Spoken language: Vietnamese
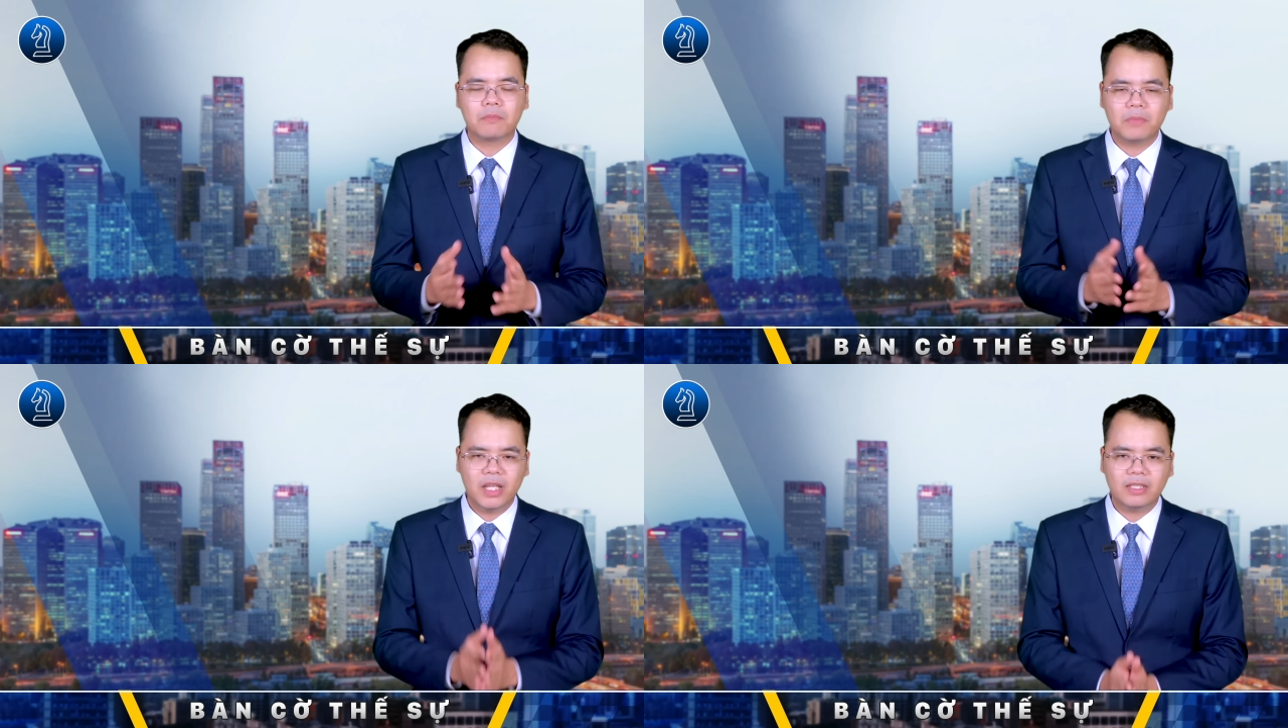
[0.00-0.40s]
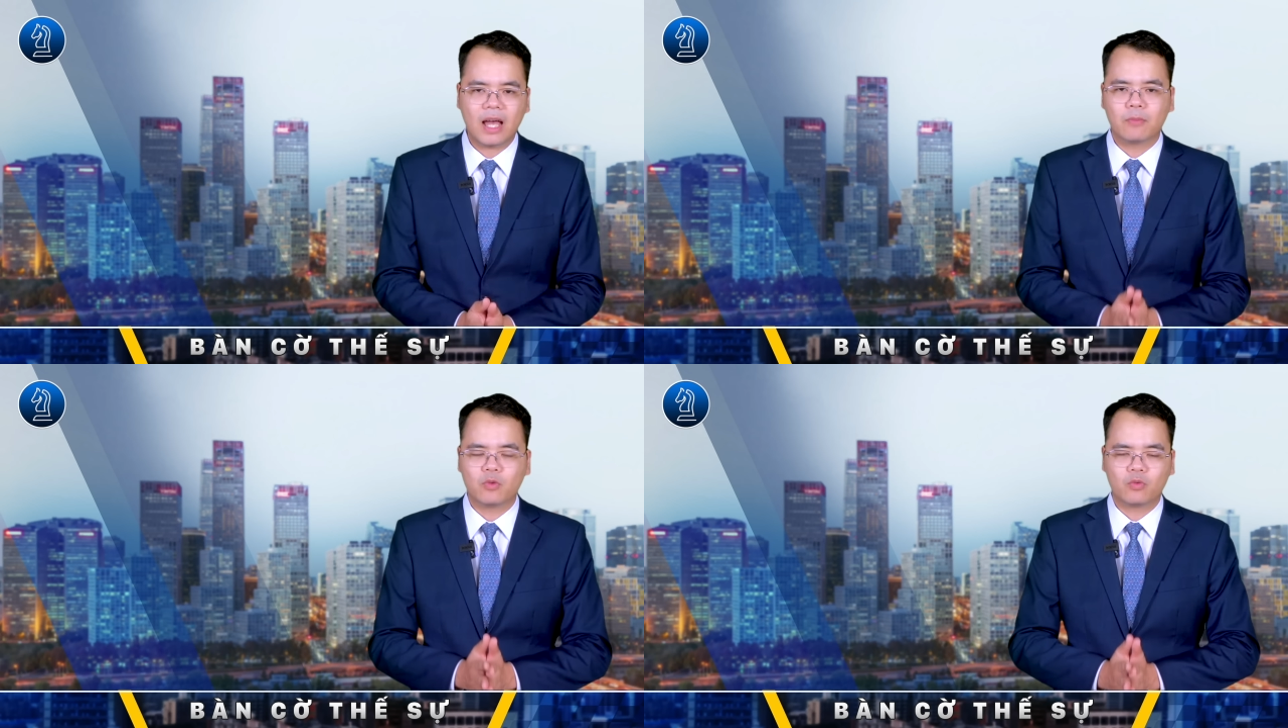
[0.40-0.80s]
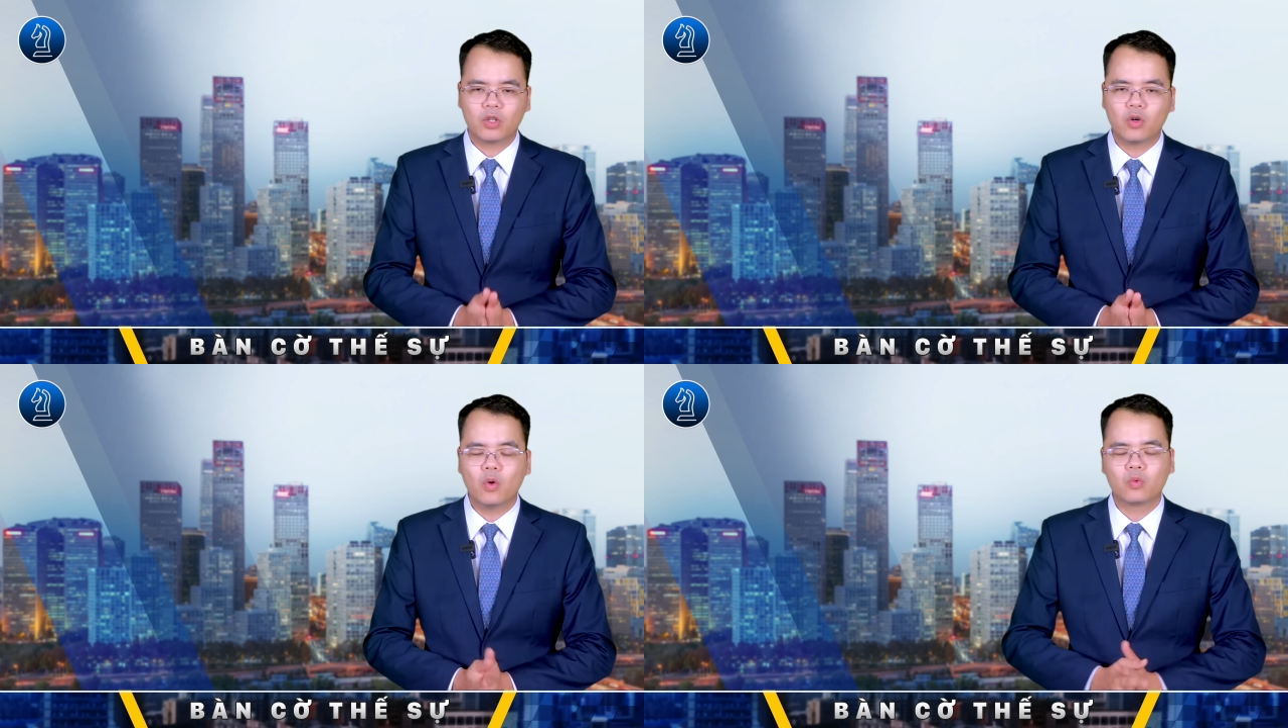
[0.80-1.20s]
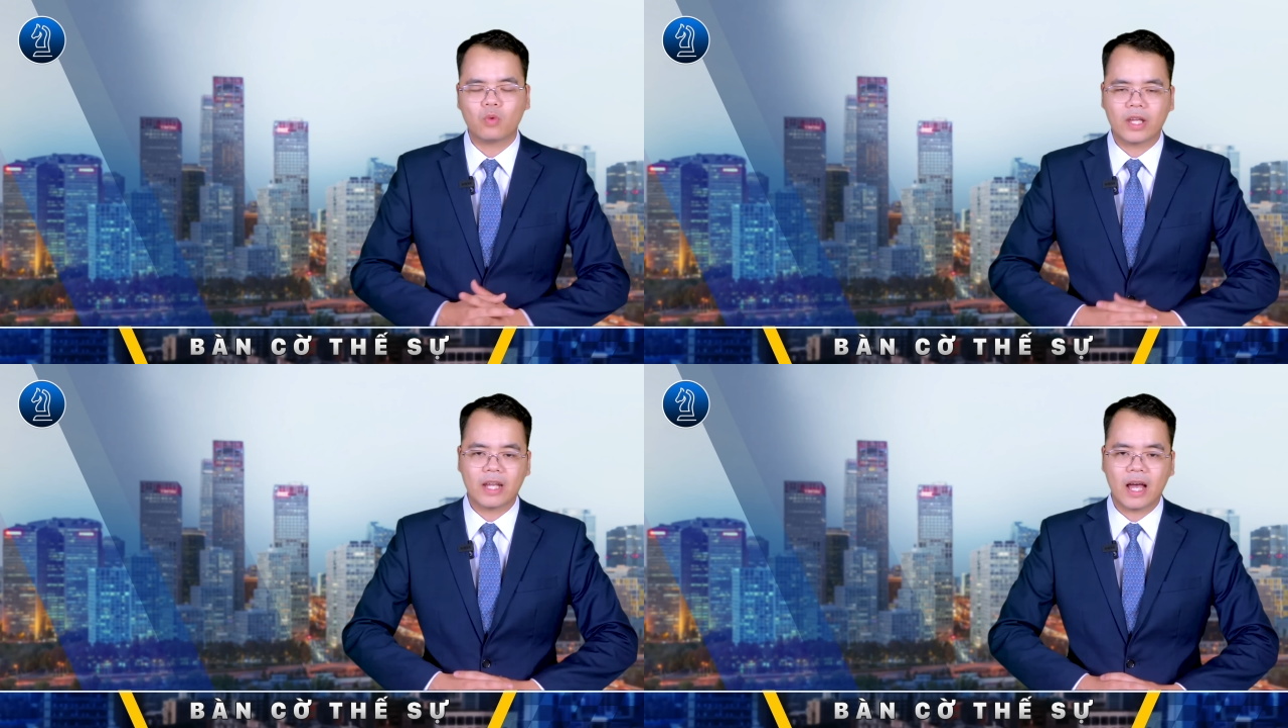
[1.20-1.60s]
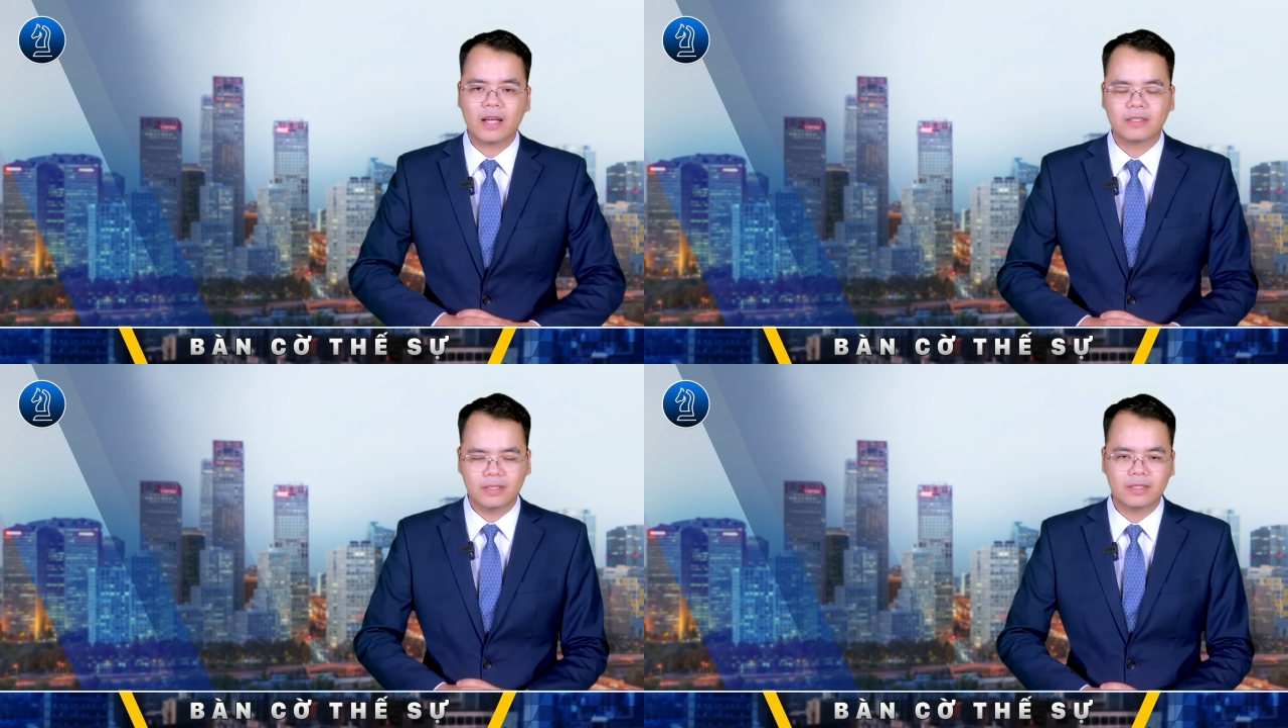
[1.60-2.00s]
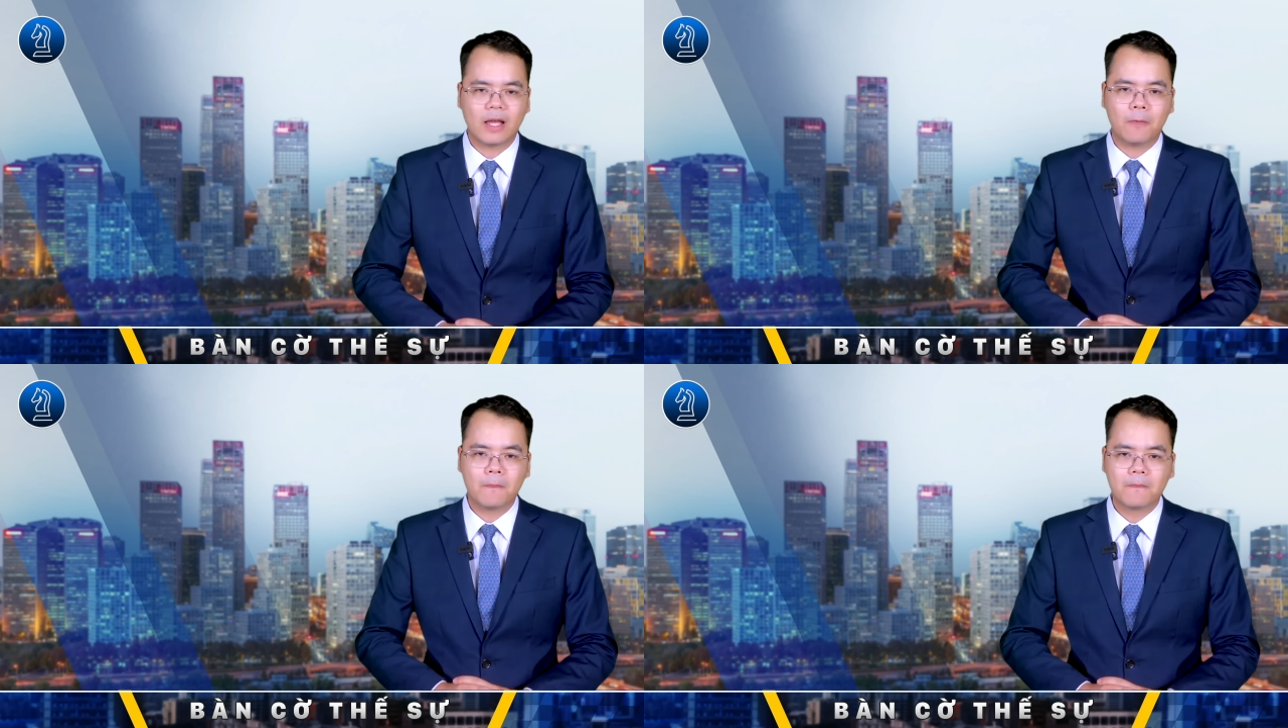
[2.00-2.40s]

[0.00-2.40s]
bi thảm của quân đội Ukraine như sau.